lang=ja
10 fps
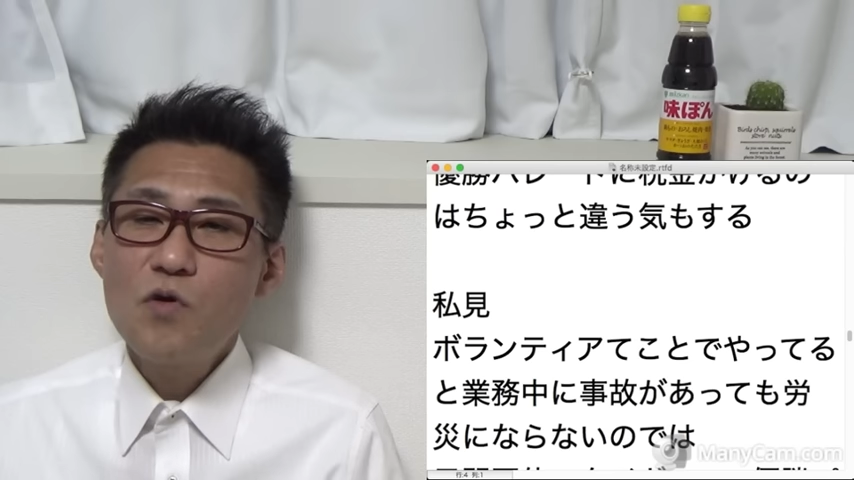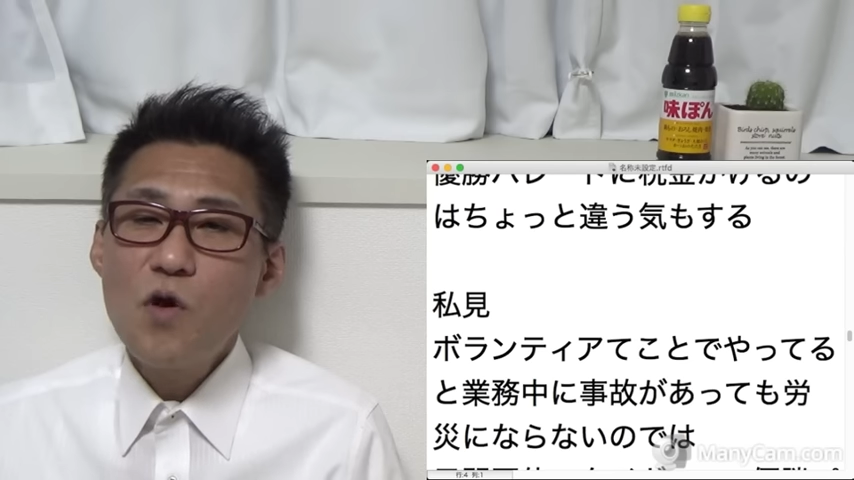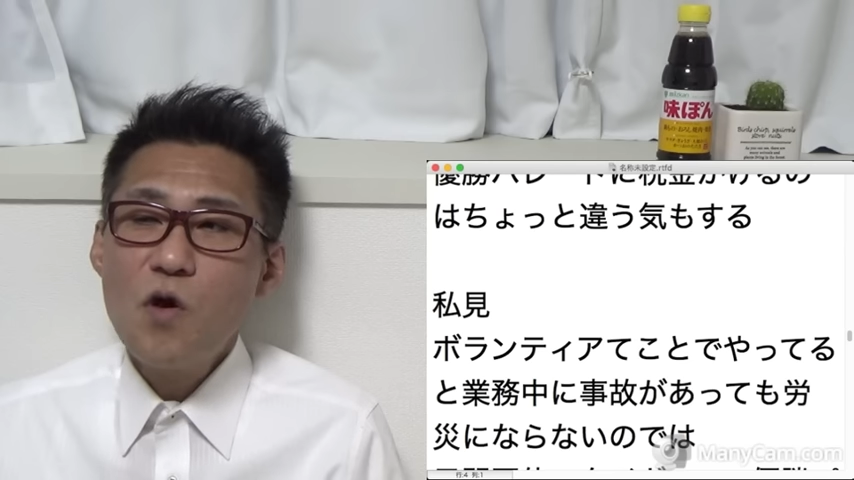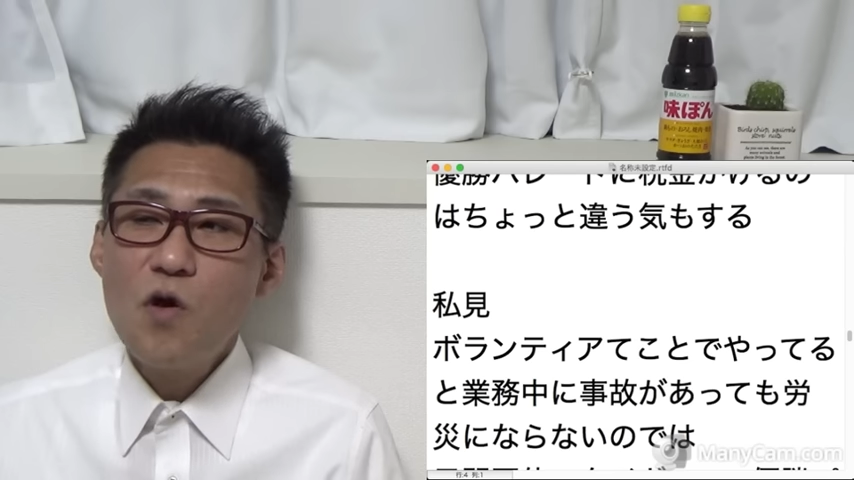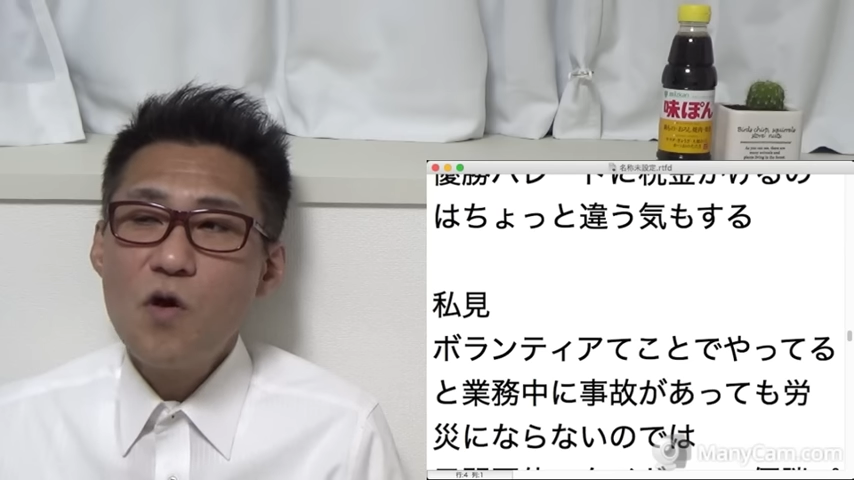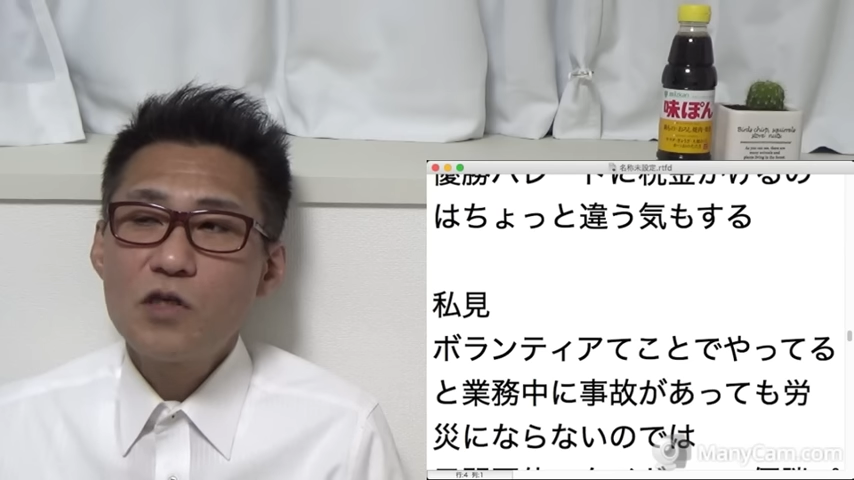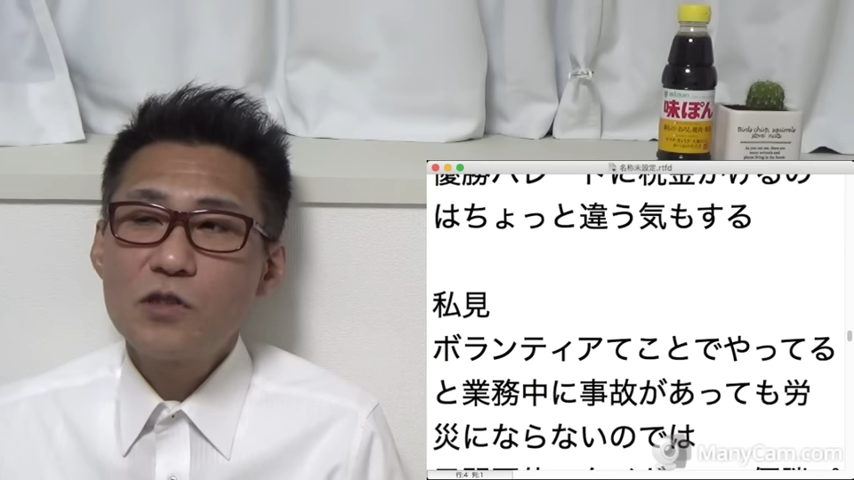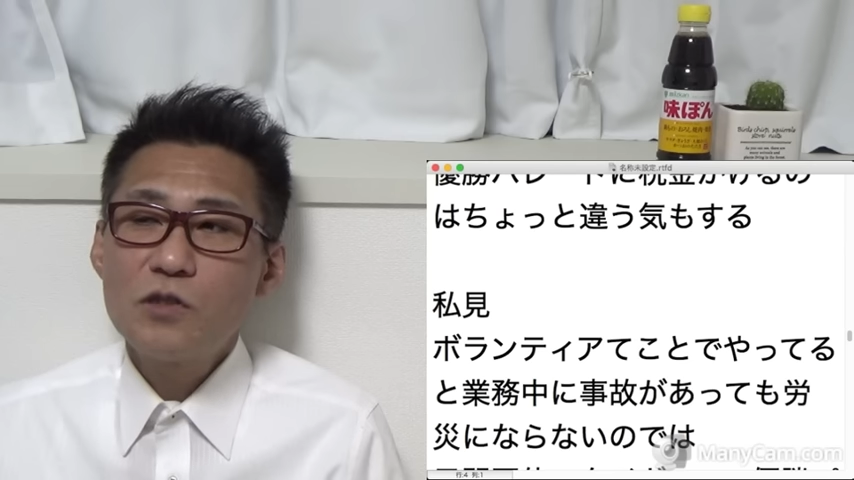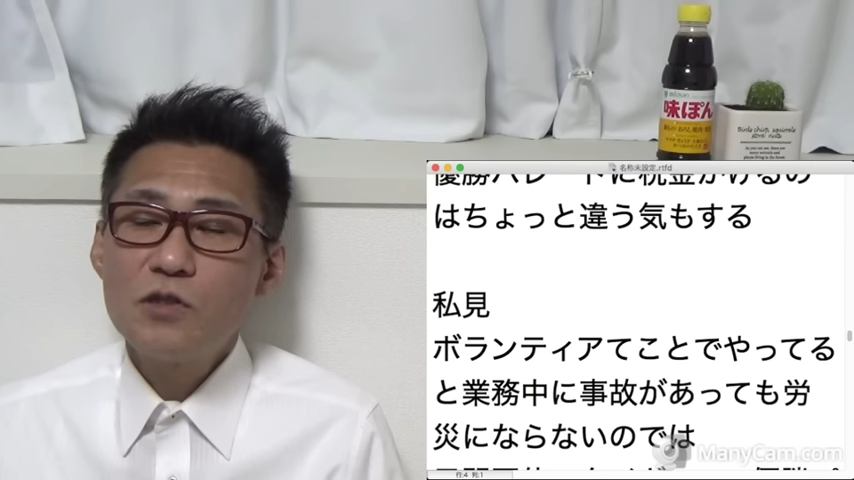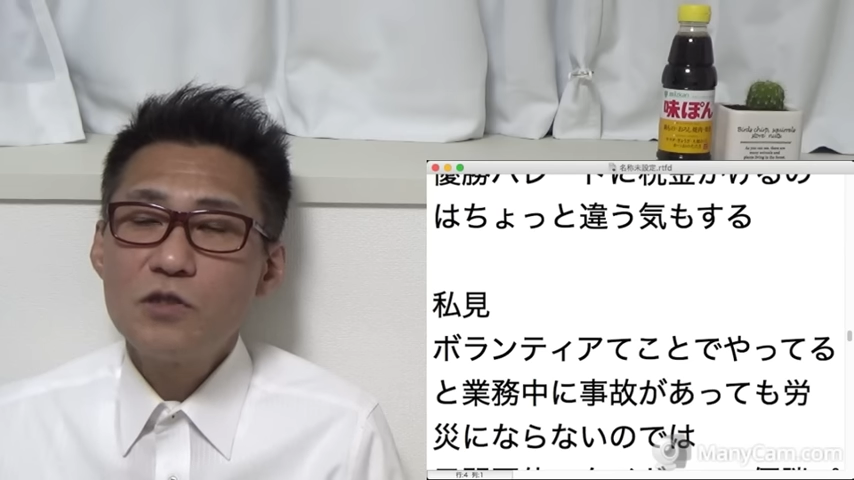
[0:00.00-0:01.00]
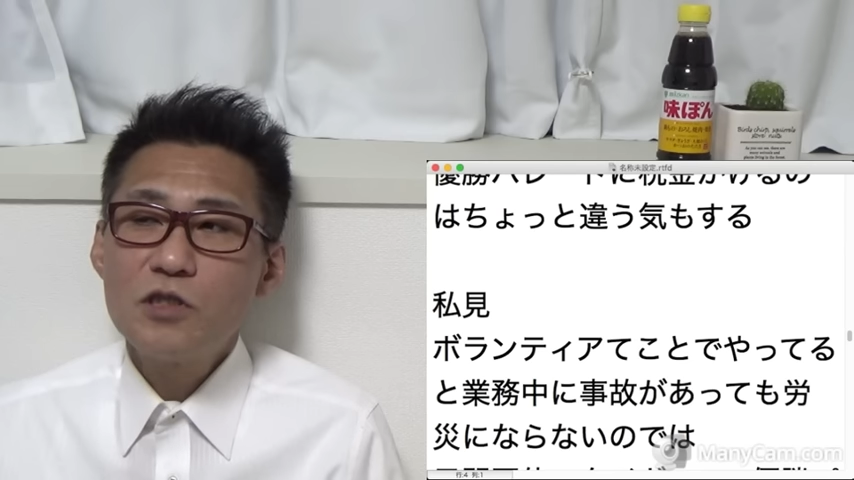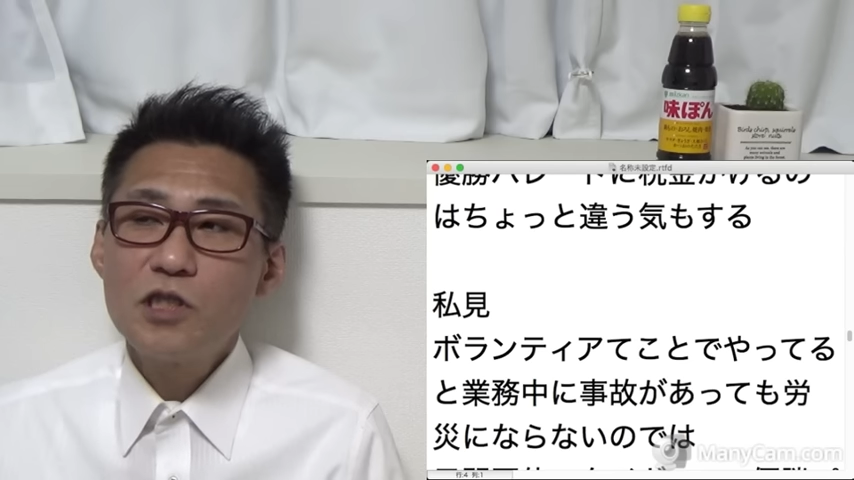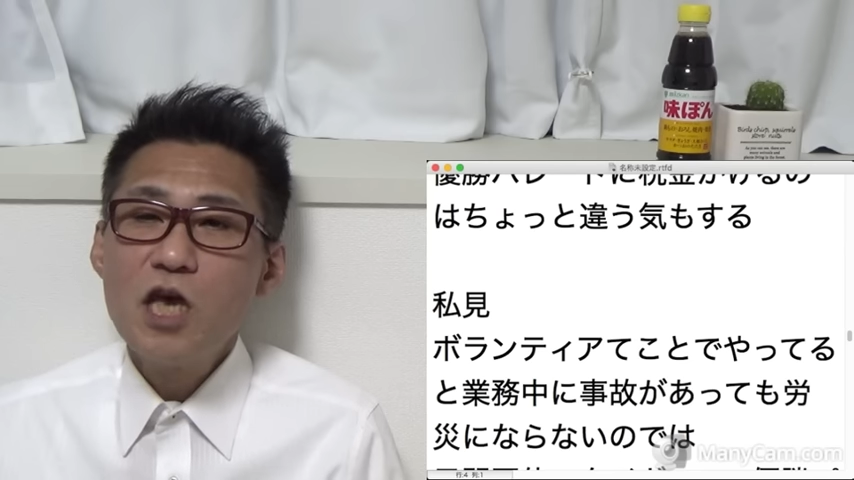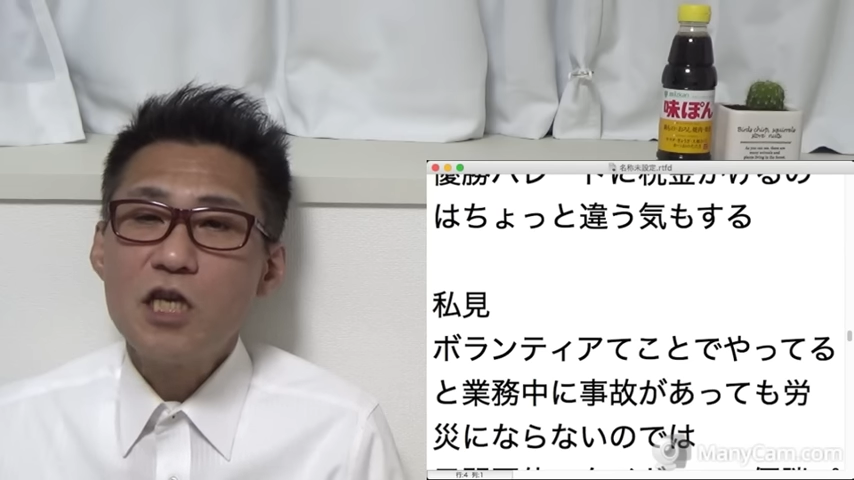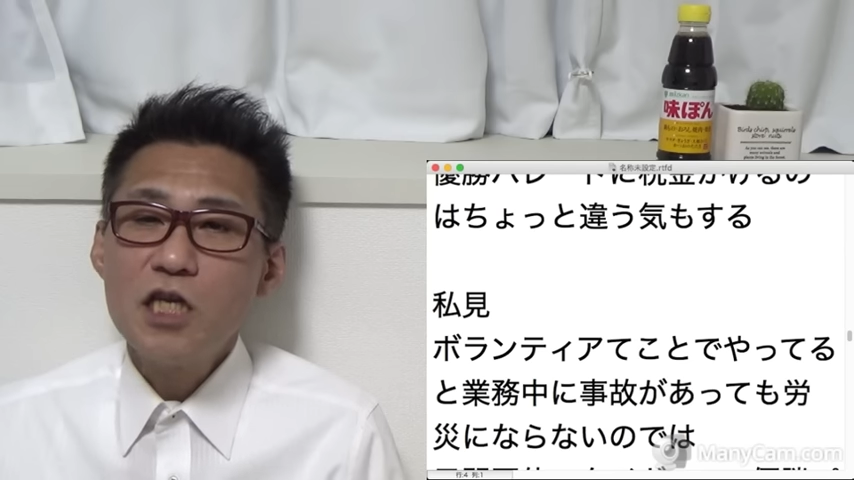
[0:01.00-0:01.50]
路
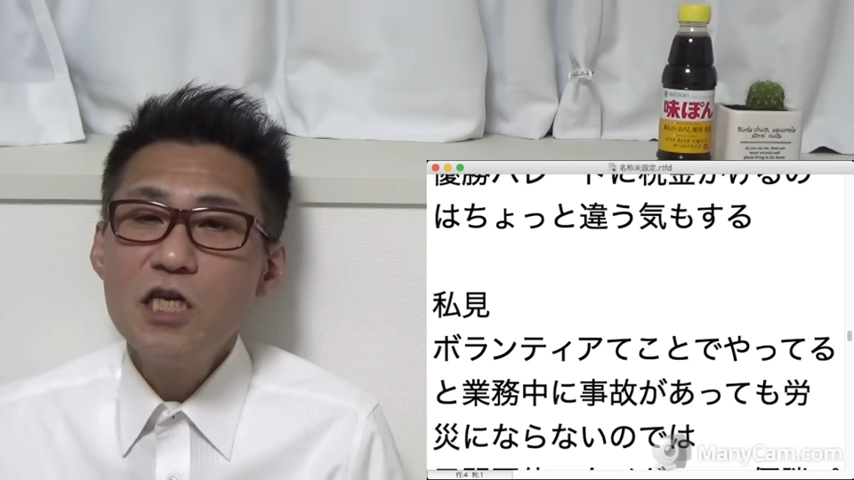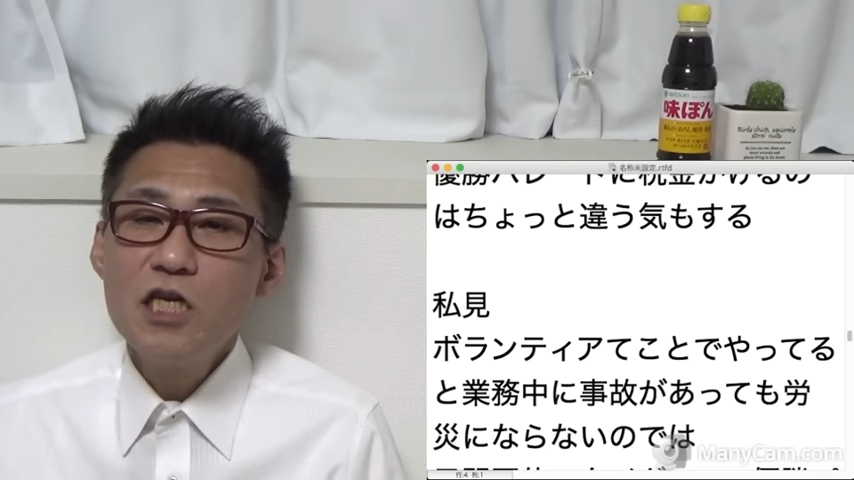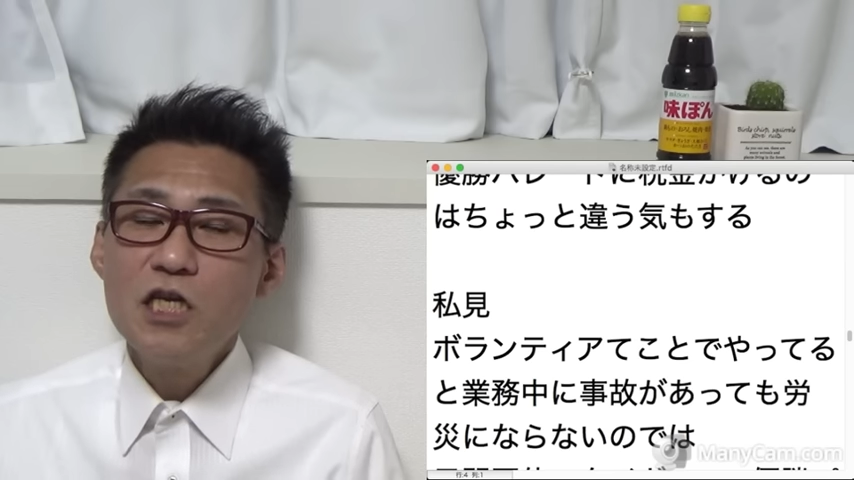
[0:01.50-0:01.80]
整理、